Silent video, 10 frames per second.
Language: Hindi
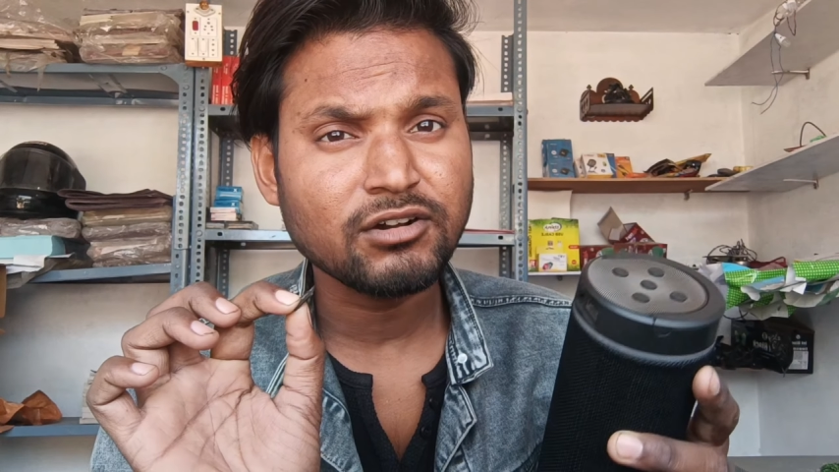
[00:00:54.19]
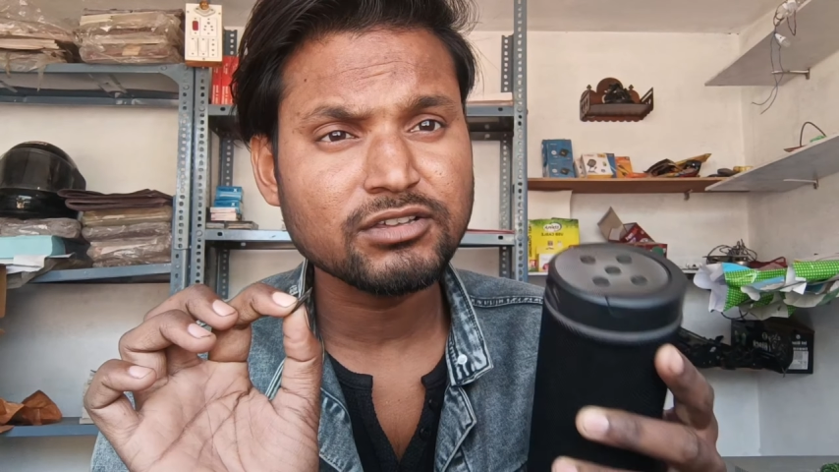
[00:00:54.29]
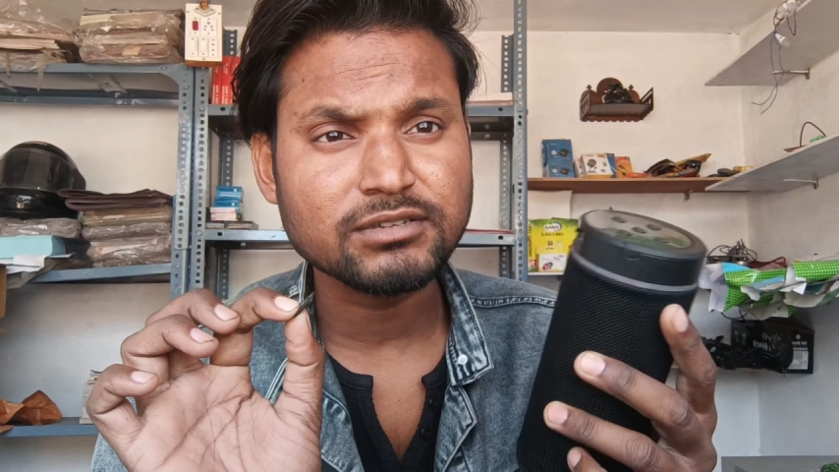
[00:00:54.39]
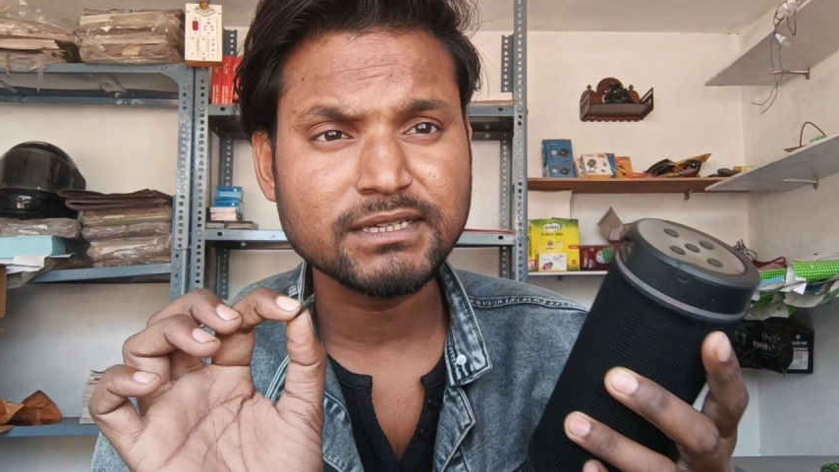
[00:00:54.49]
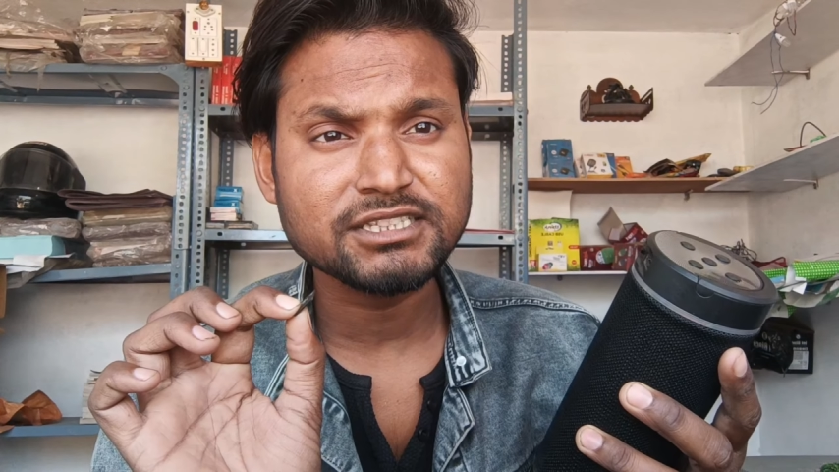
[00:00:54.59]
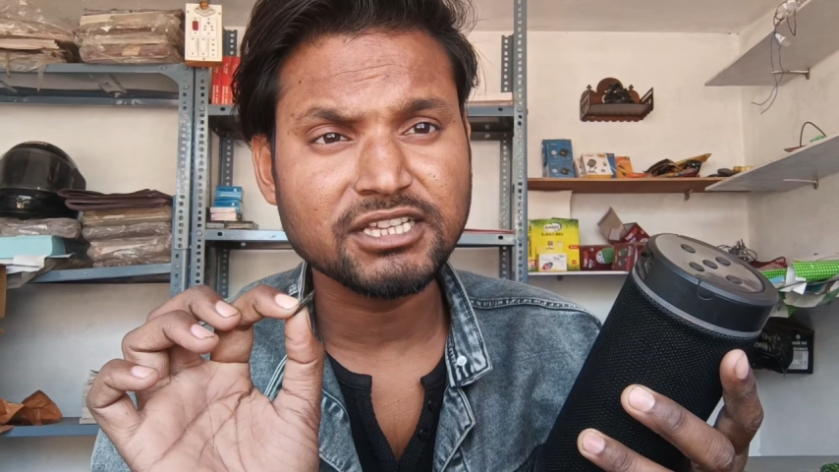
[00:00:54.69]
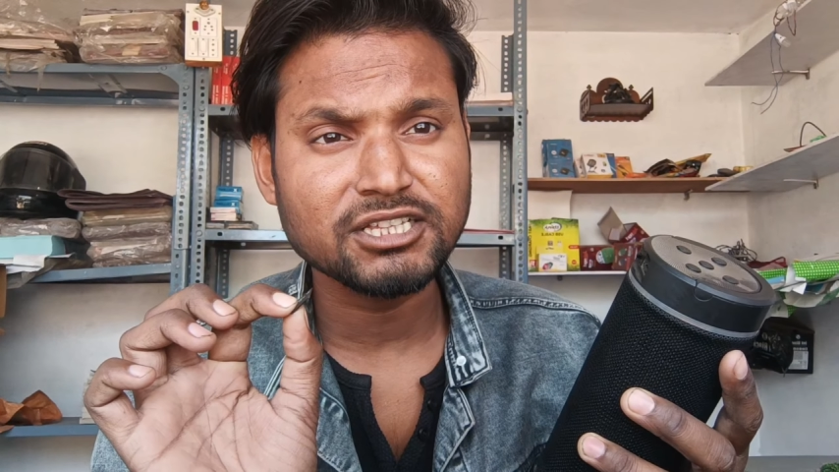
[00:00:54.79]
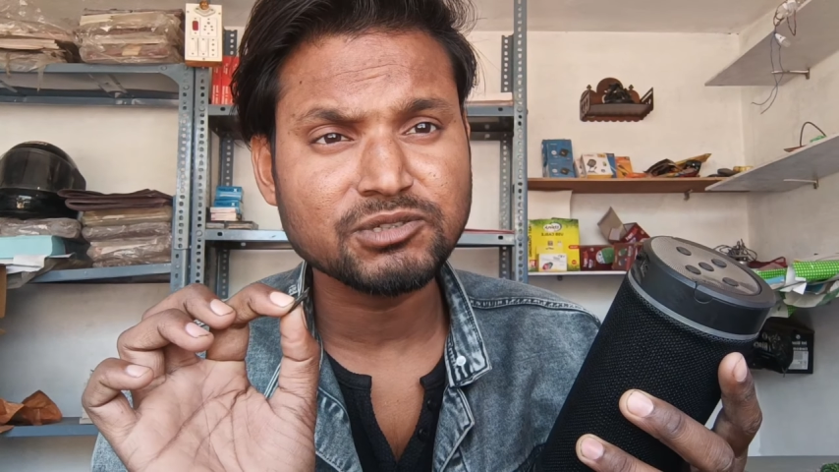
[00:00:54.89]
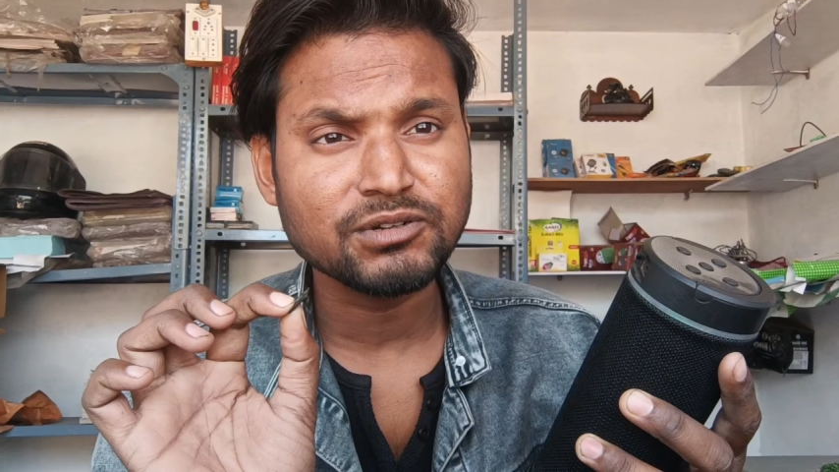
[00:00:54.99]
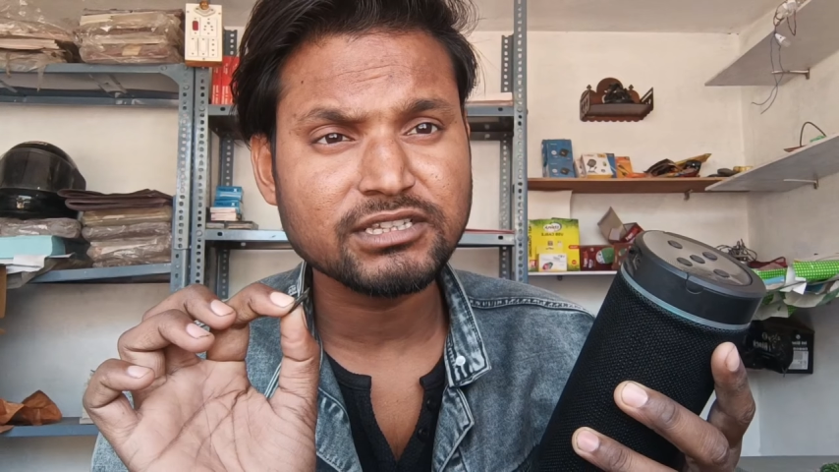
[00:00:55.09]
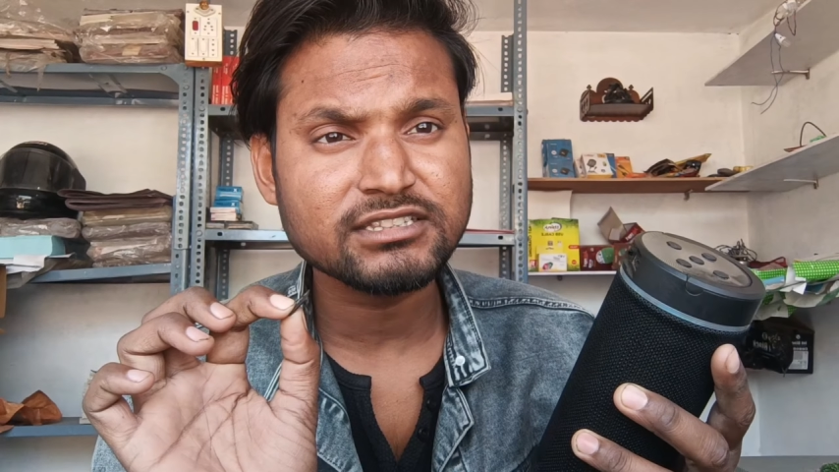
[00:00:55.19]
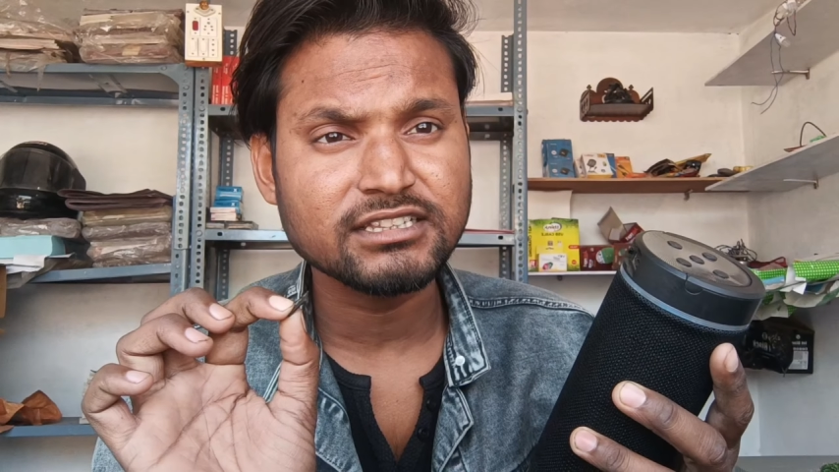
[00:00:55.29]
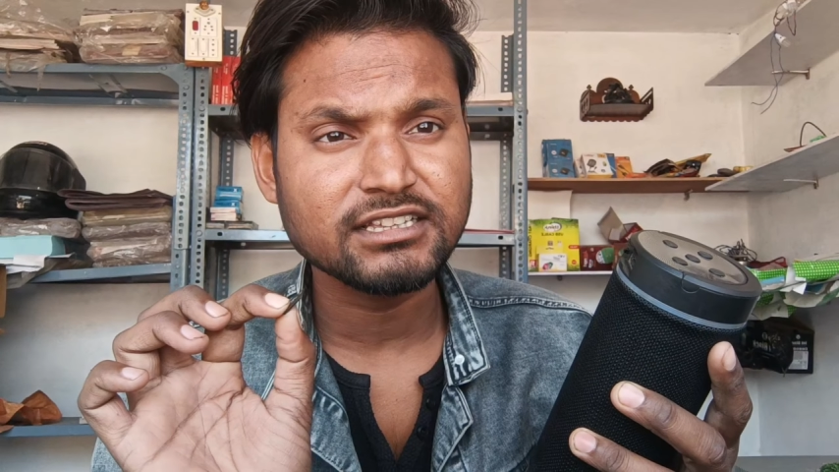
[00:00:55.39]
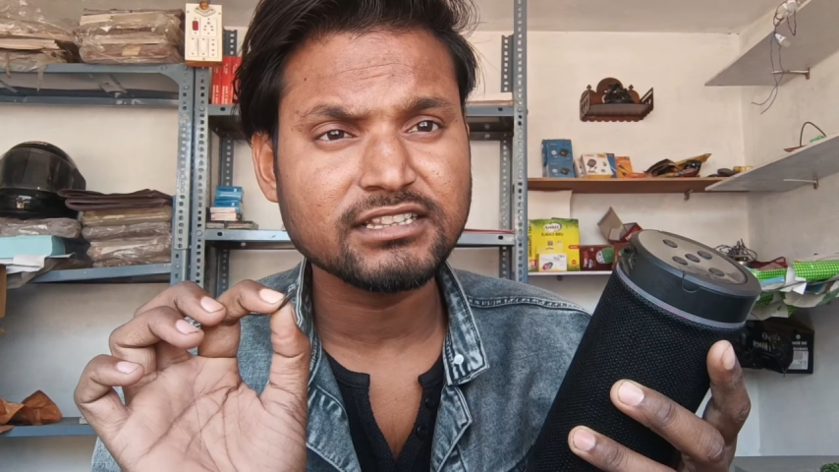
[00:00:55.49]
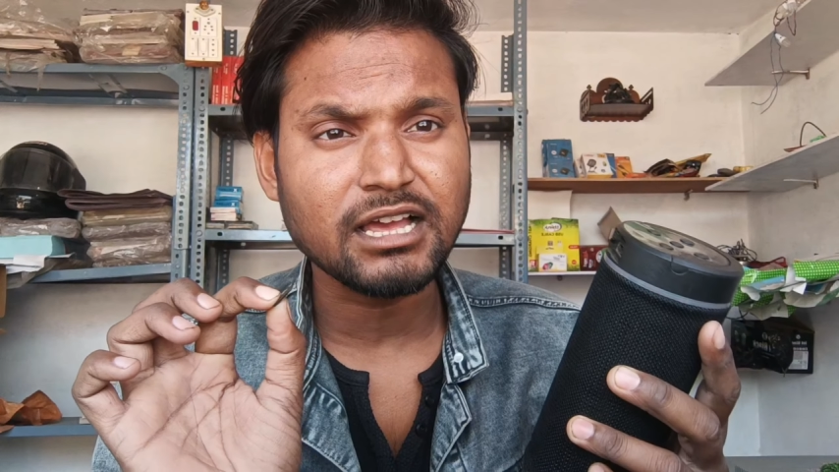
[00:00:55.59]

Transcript: और समझते हैं इसको किस तरीके